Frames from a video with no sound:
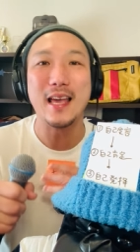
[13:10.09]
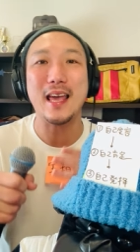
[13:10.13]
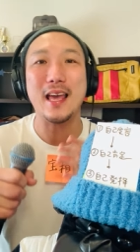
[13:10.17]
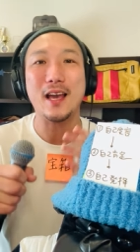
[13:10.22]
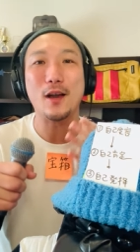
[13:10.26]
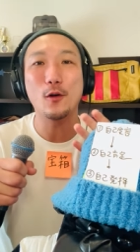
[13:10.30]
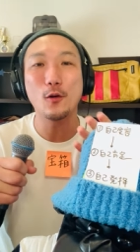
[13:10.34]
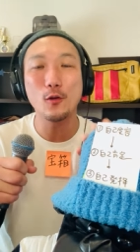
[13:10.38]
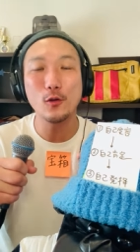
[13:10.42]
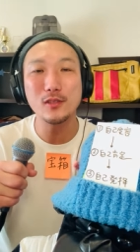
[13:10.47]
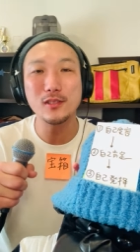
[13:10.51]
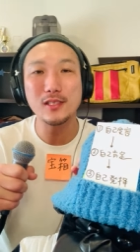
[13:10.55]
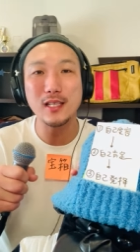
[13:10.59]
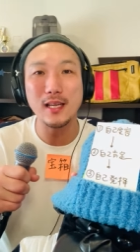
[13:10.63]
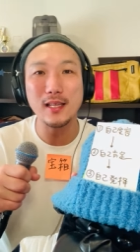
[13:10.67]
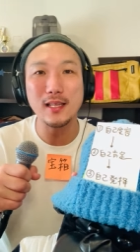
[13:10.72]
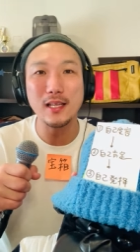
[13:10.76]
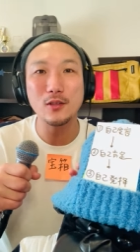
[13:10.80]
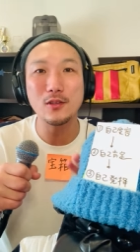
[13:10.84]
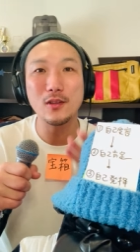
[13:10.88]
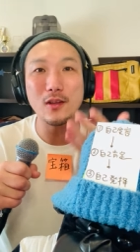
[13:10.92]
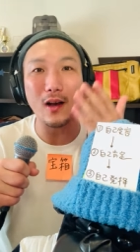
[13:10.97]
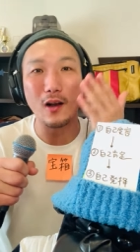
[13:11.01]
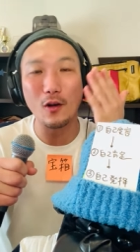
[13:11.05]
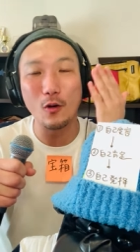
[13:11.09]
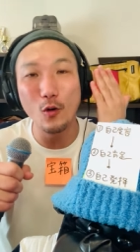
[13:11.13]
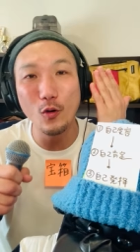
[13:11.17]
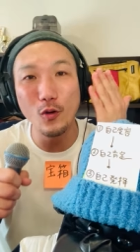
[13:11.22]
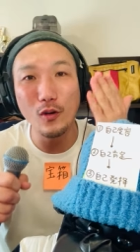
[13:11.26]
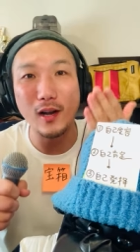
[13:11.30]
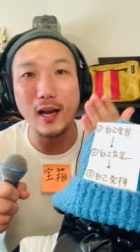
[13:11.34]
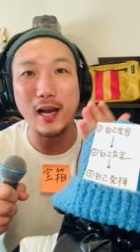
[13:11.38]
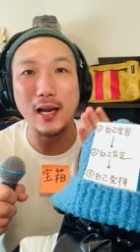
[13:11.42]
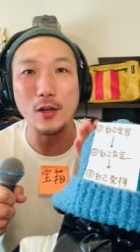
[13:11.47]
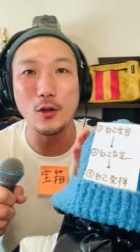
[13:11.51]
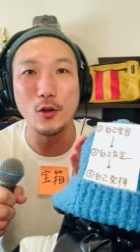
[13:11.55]
このチャンネルでは今
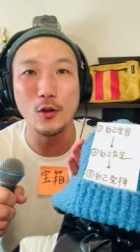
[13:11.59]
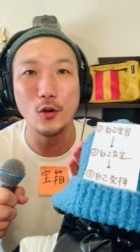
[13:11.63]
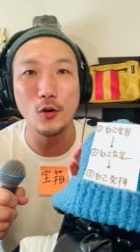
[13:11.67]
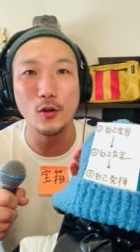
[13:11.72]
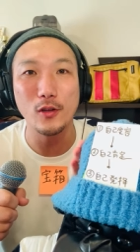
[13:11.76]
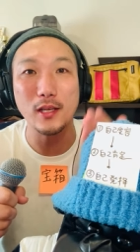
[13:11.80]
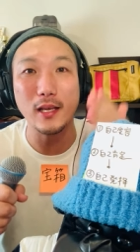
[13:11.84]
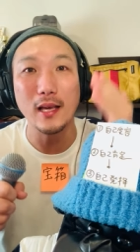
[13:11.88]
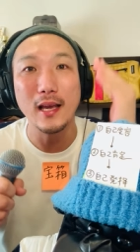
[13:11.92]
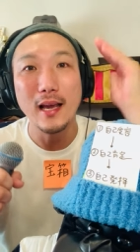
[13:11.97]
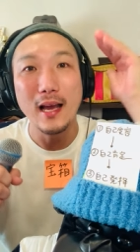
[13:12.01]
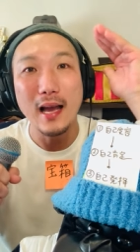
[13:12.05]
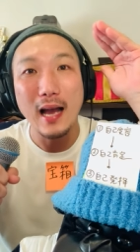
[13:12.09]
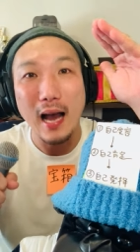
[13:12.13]
回のように、